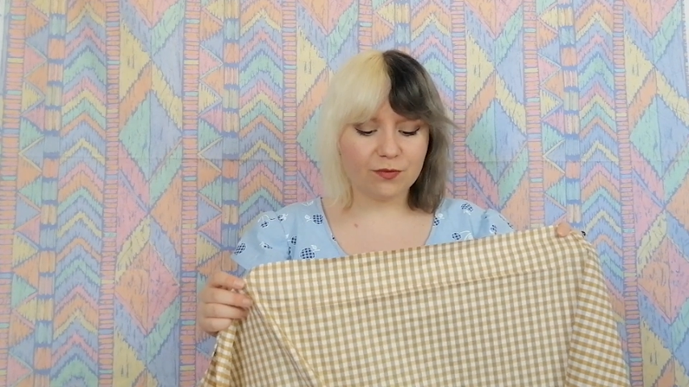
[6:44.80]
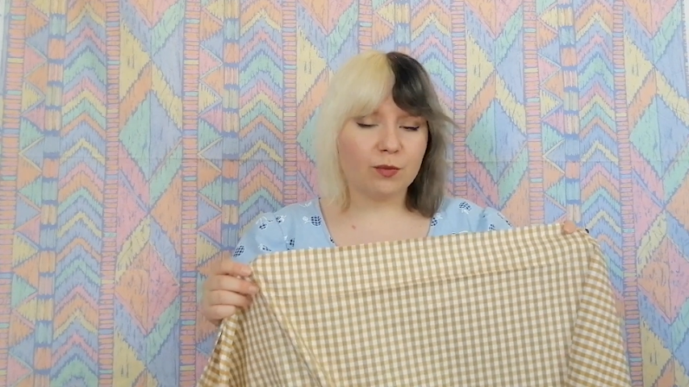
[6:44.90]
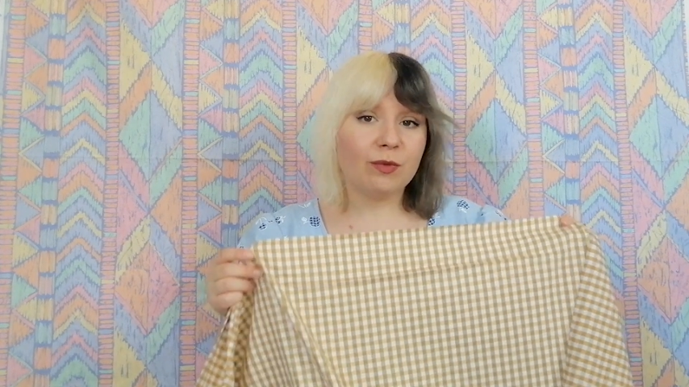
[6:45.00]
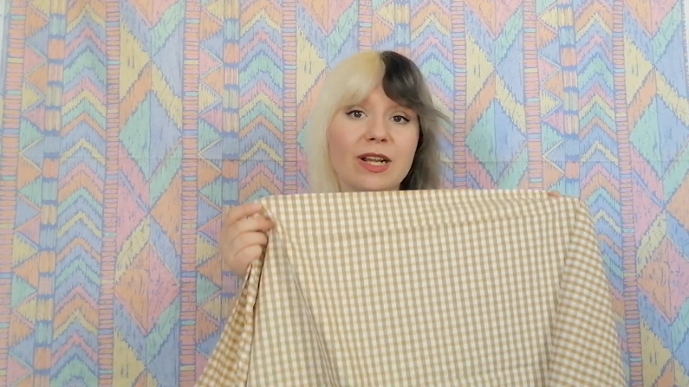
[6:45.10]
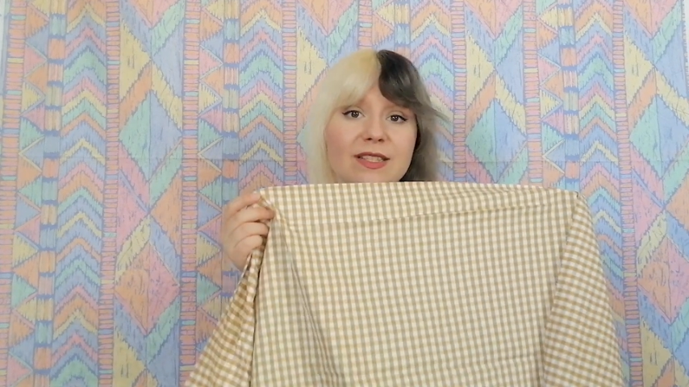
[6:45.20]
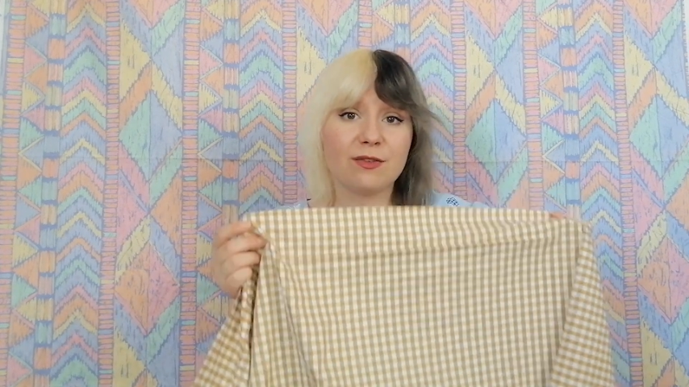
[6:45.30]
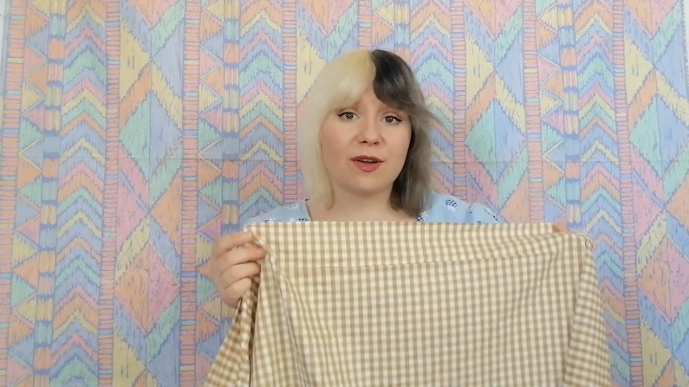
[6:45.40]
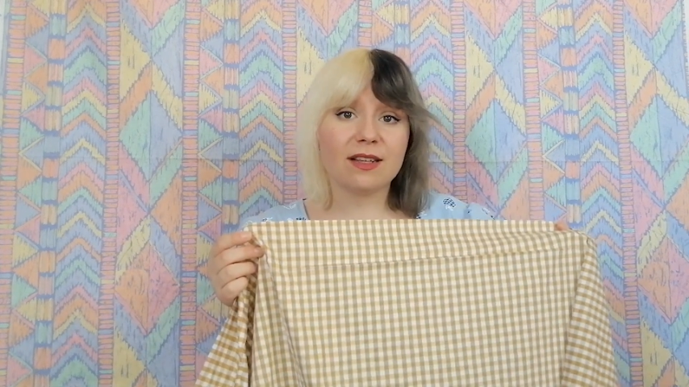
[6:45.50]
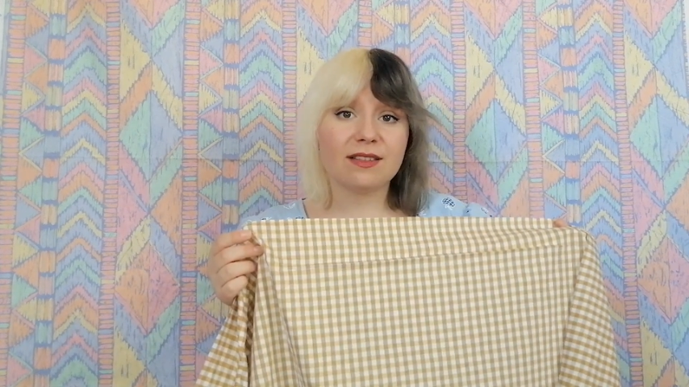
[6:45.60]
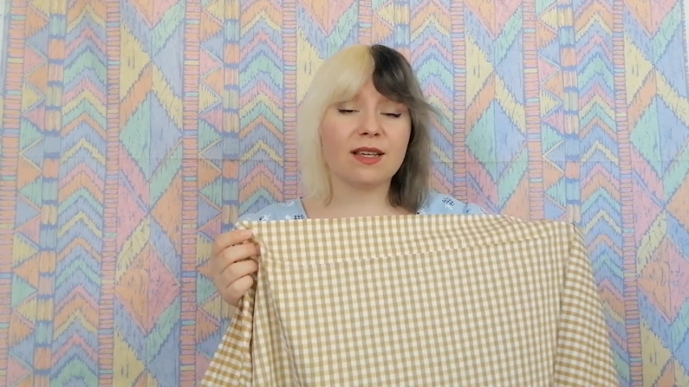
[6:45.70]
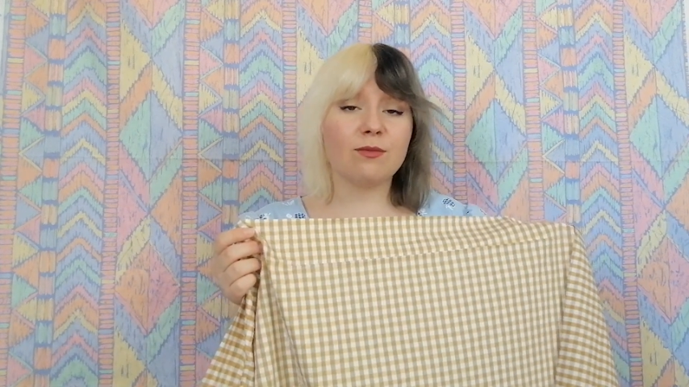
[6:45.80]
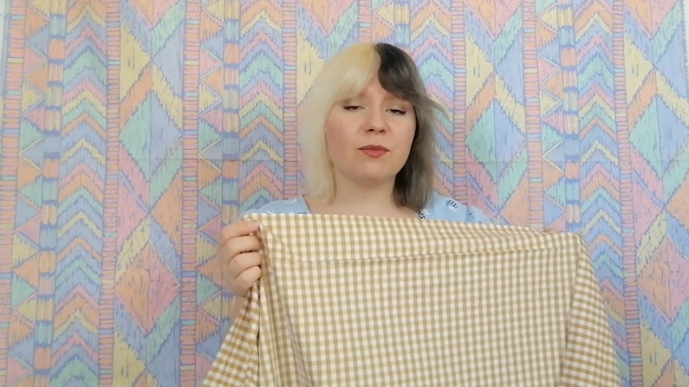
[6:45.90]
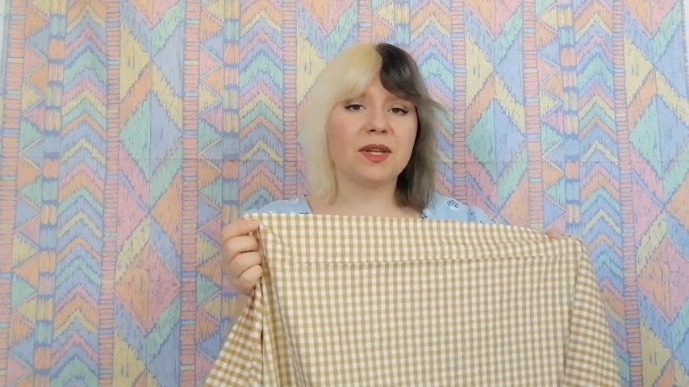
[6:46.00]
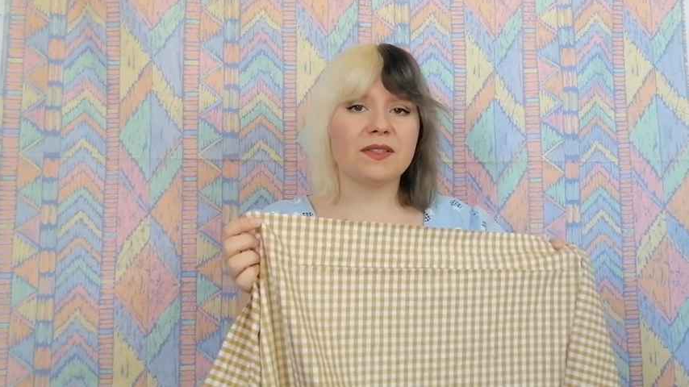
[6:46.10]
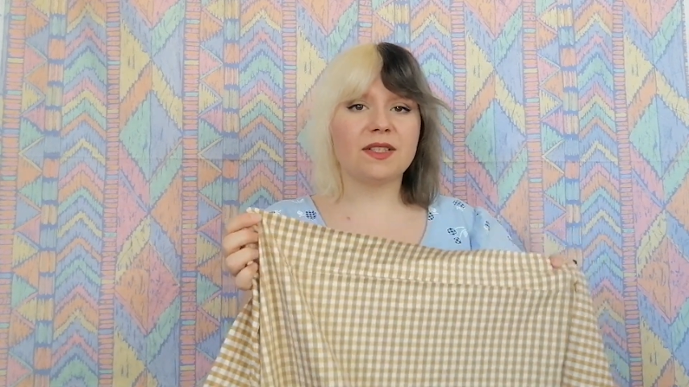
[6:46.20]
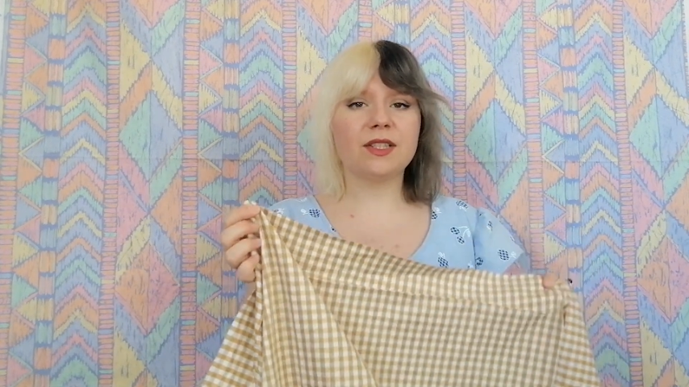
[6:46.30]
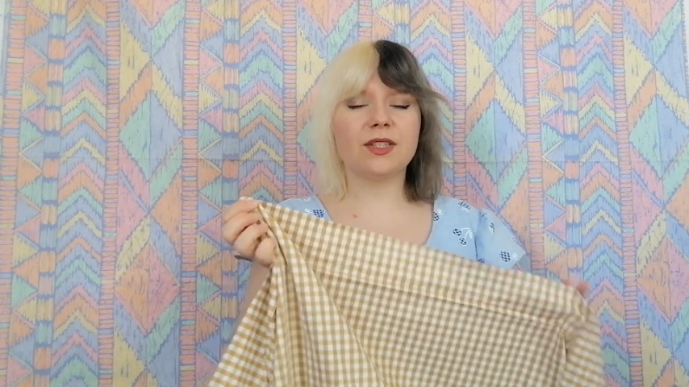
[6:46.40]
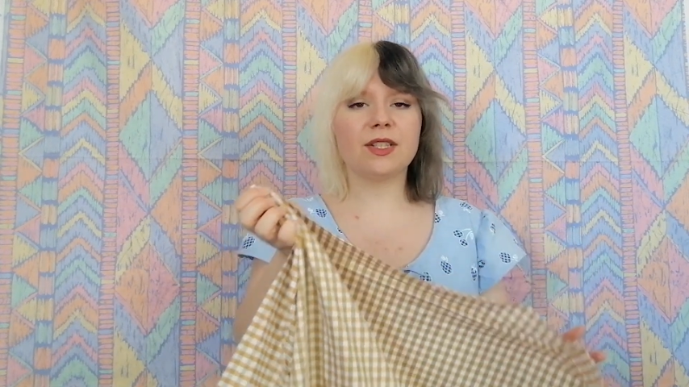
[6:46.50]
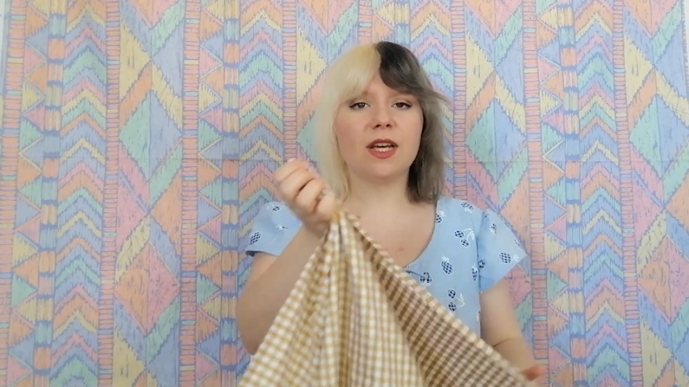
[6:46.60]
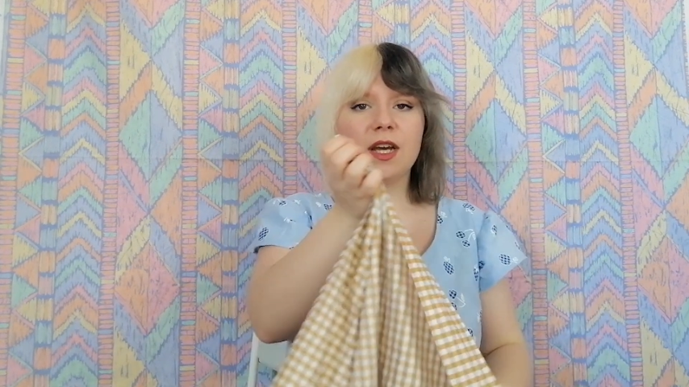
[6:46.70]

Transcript: Mais voilà, ça fera un très bon basique.